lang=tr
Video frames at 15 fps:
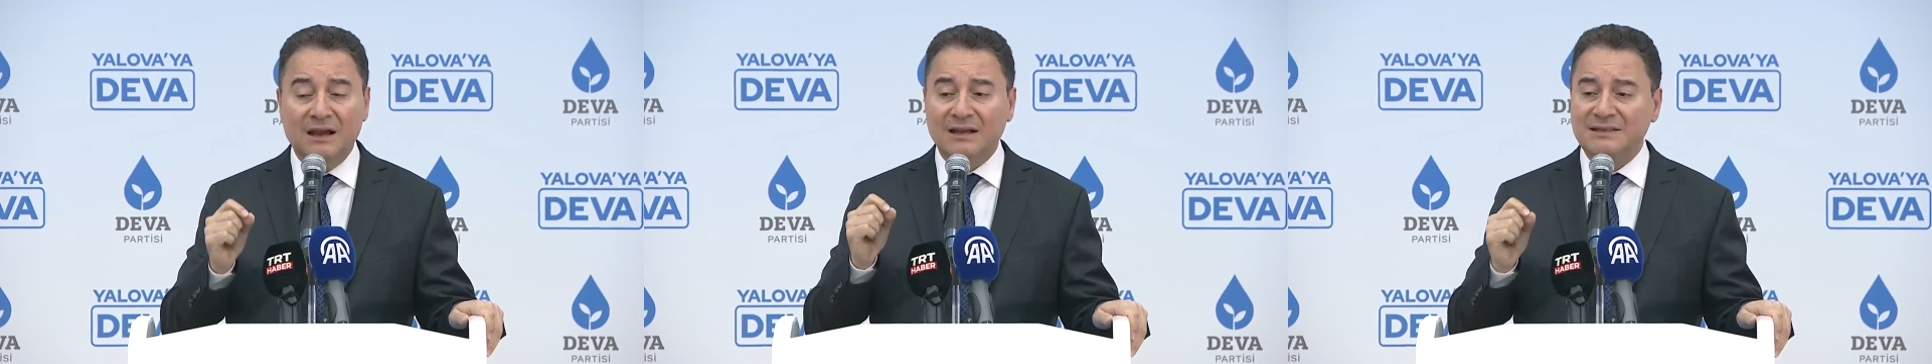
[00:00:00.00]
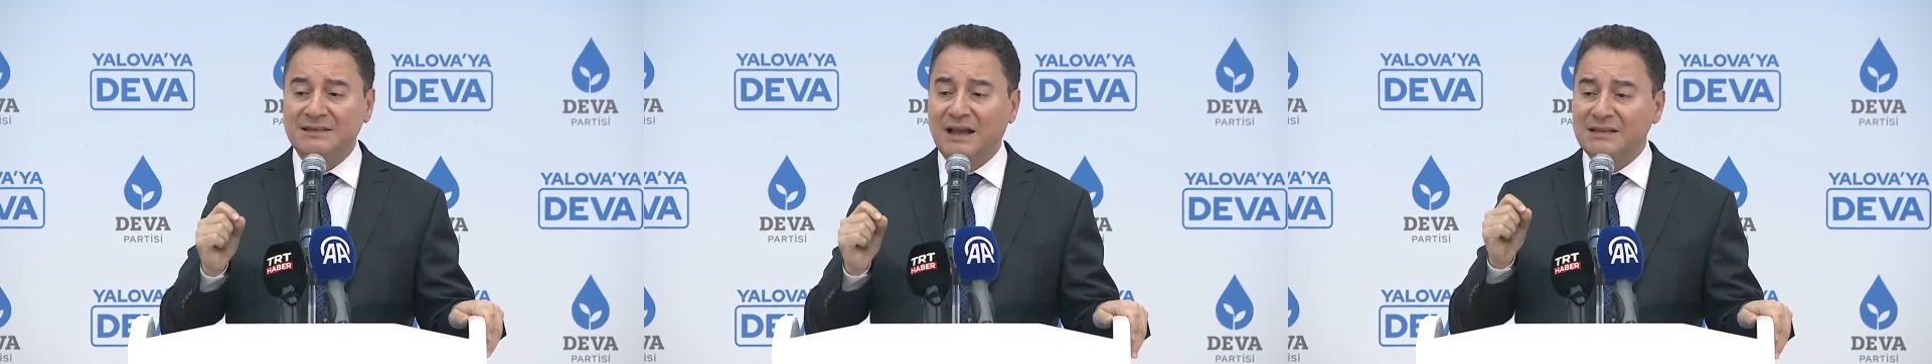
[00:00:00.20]

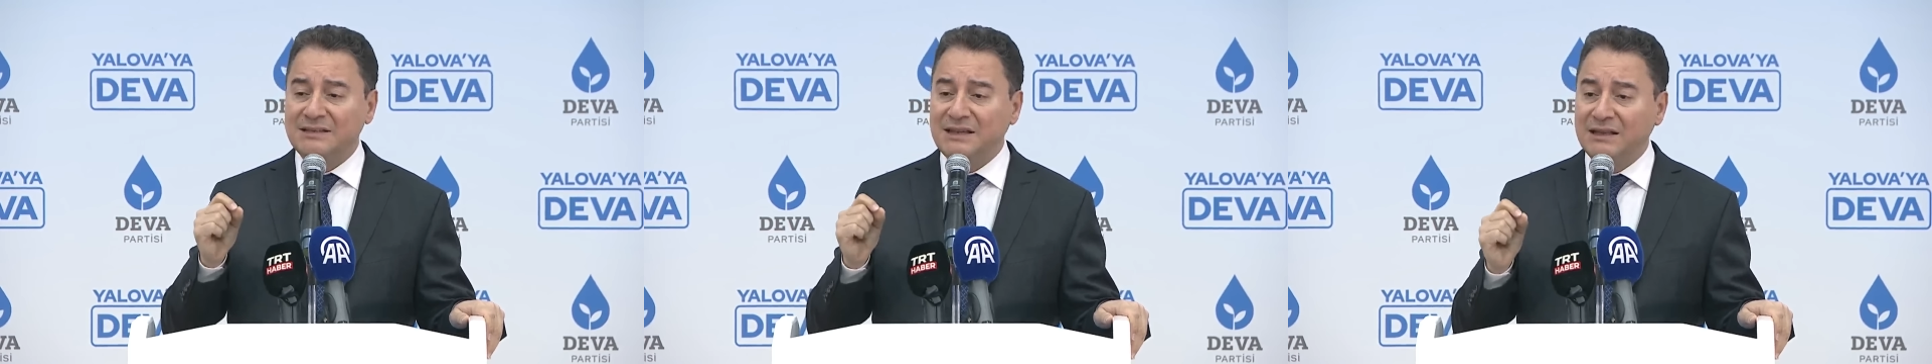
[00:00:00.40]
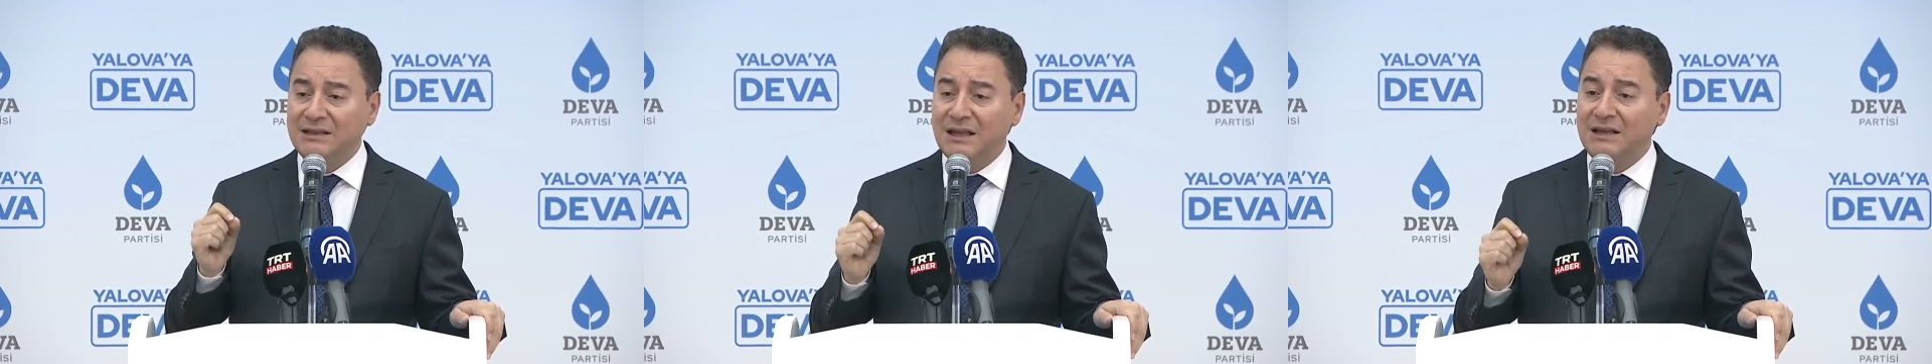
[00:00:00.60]

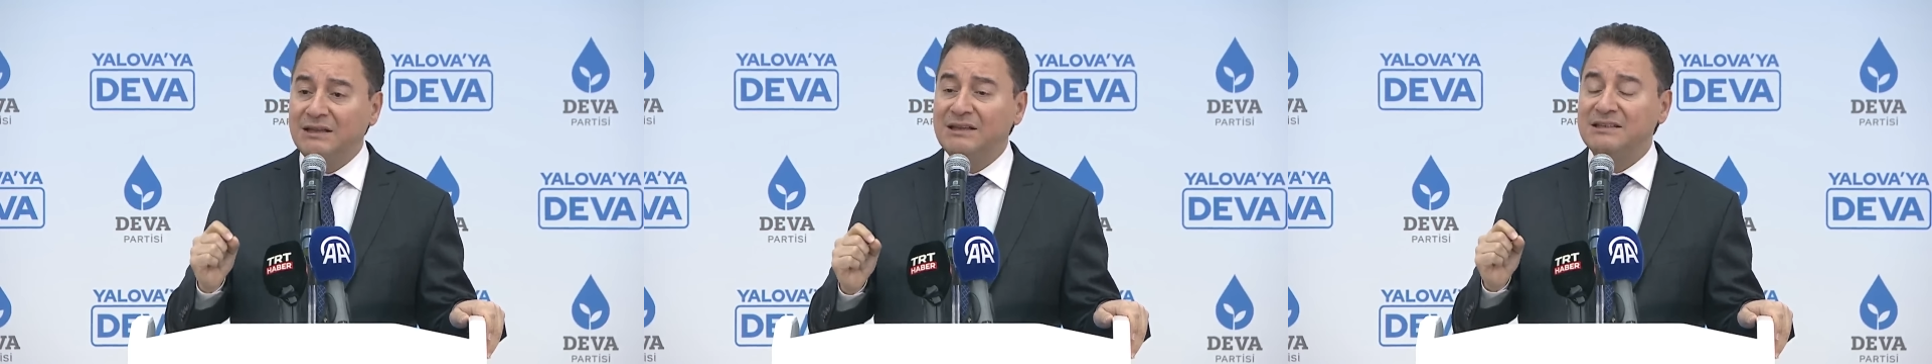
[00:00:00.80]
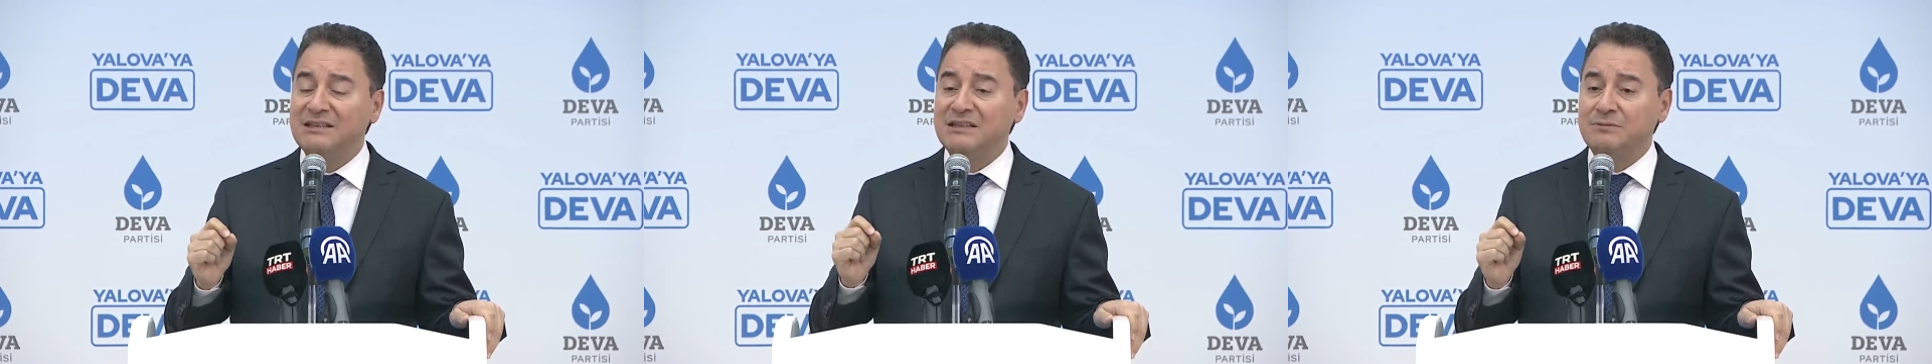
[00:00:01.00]
hassasiyetlerini
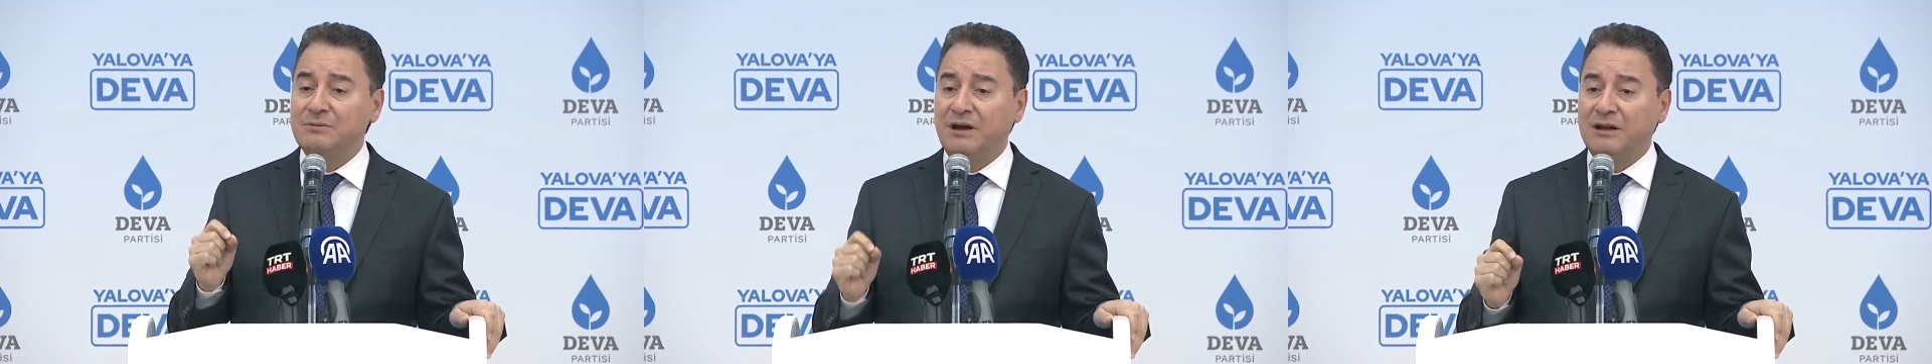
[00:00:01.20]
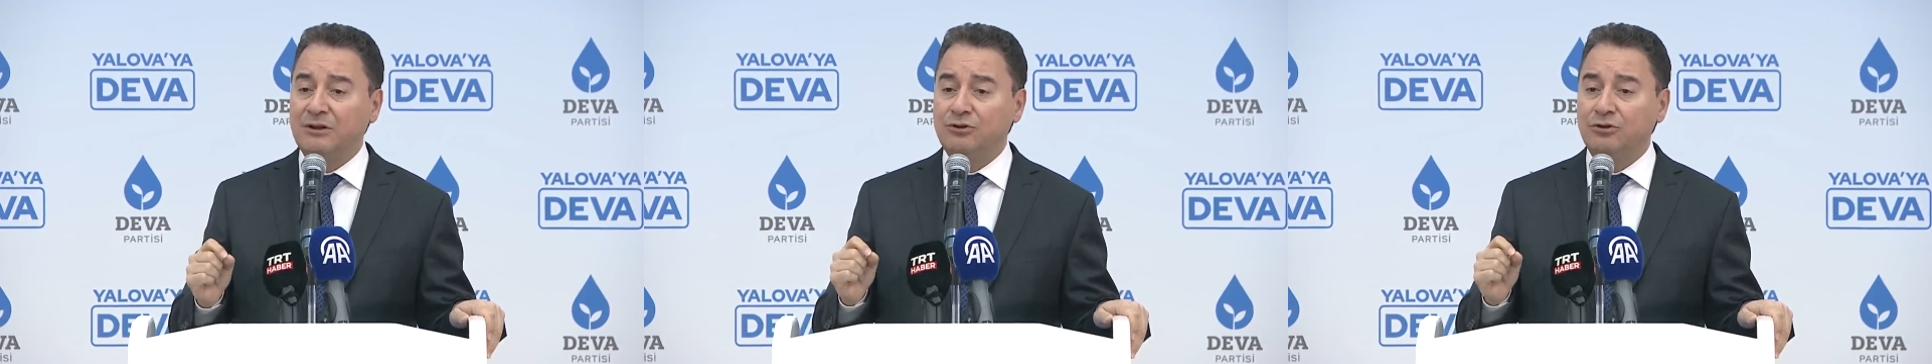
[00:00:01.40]

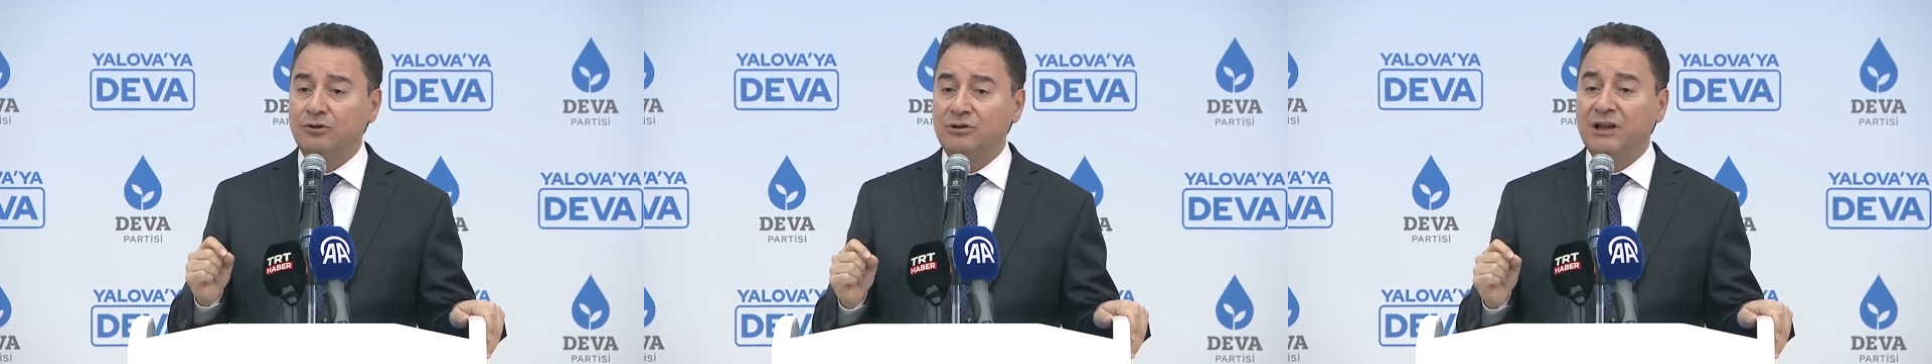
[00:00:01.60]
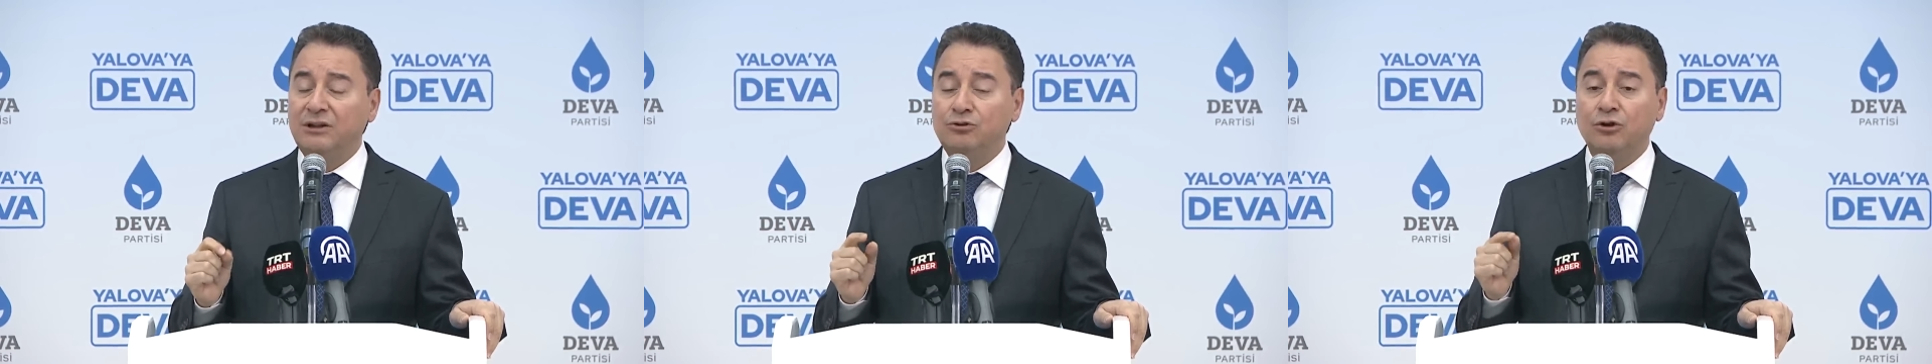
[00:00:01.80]
istismar ediyor.
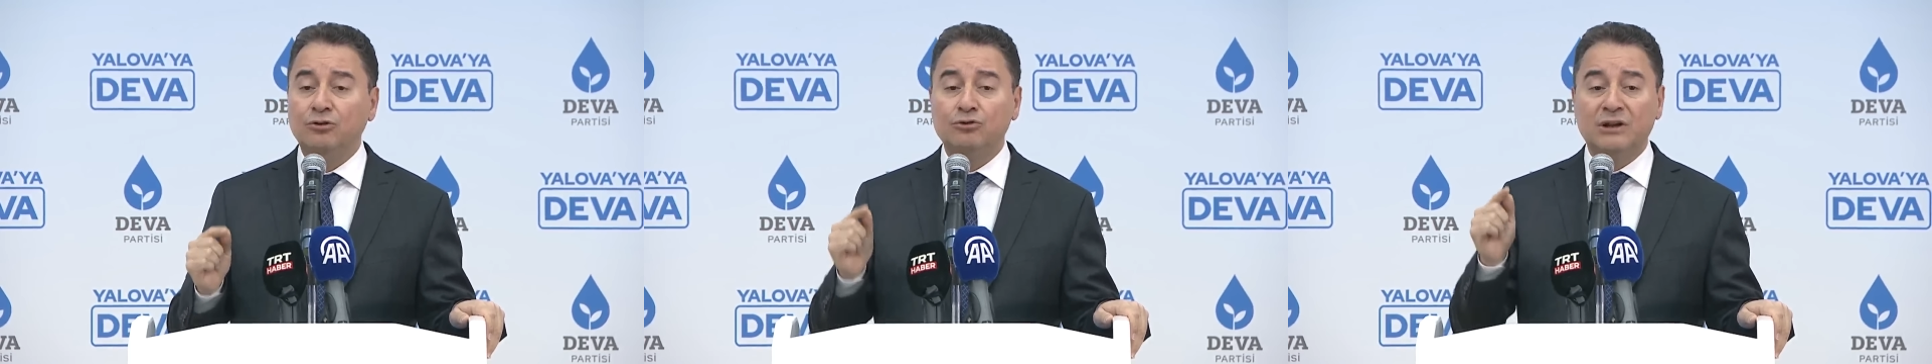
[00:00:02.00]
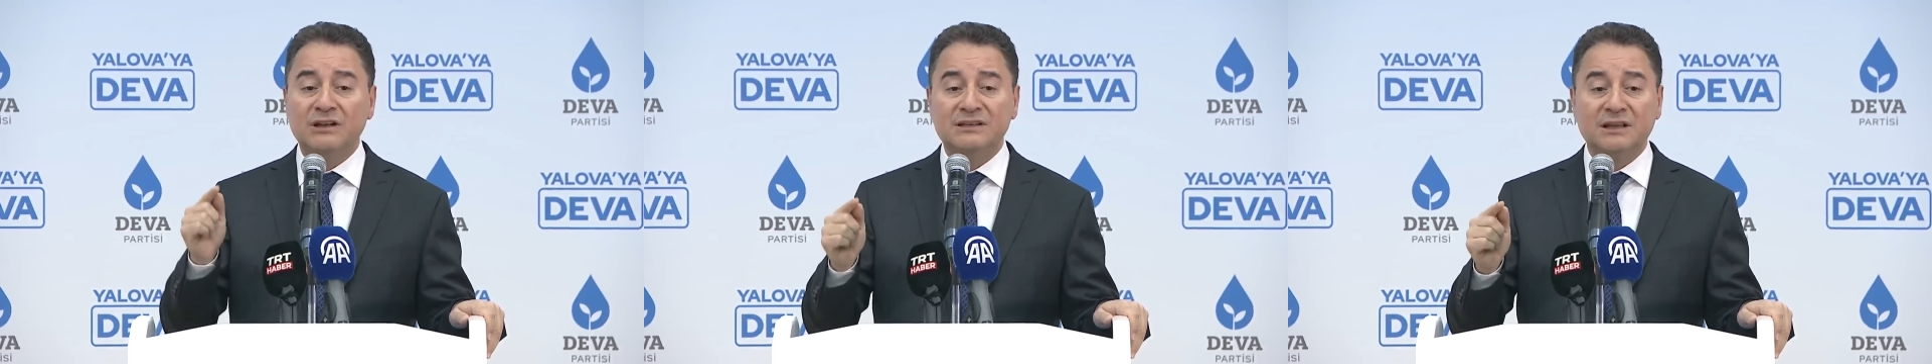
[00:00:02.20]
Ne diyor
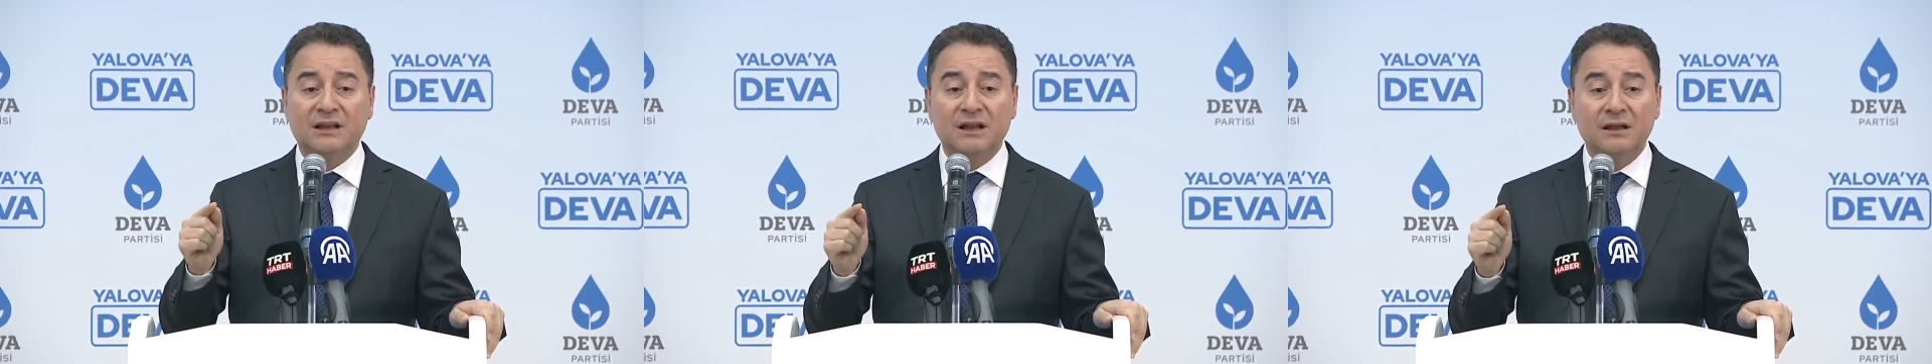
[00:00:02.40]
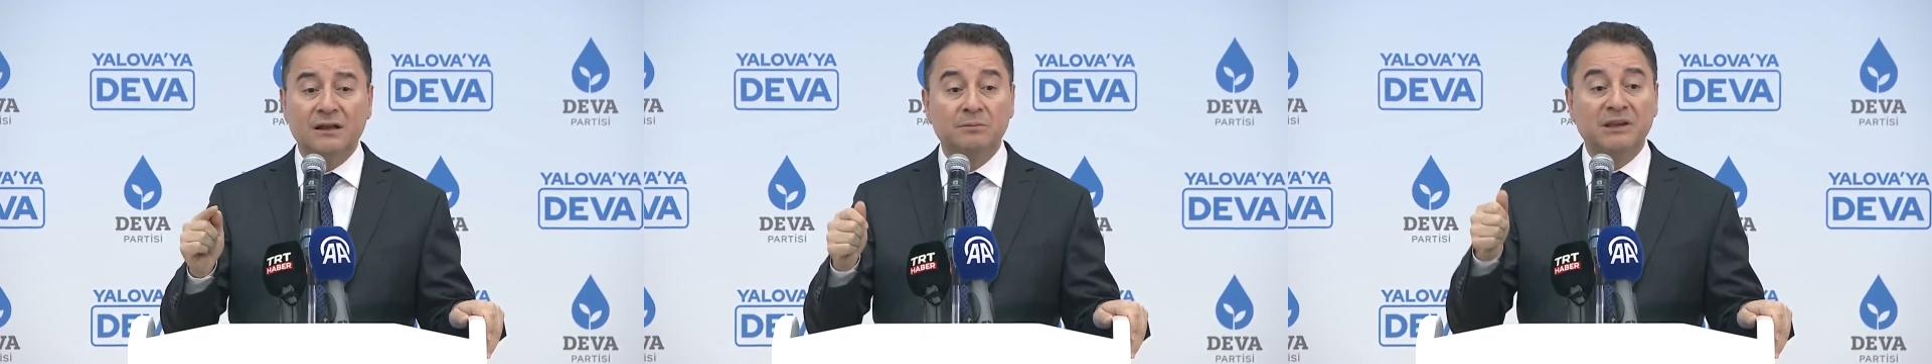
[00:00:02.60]
Yunanistan'a?